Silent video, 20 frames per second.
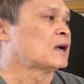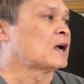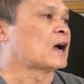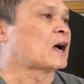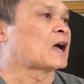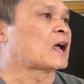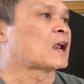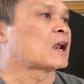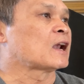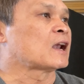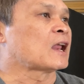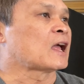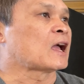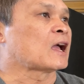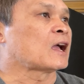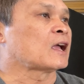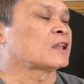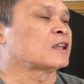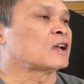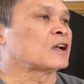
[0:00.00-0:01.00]
à,
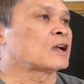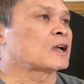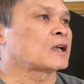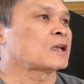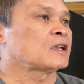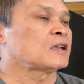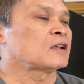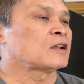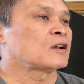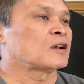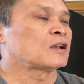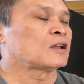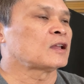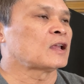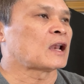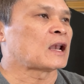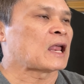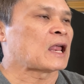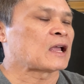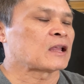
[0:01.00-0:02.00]
là những cái
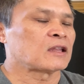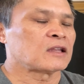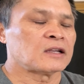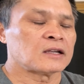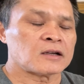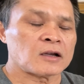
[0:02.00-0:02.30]
nhà là những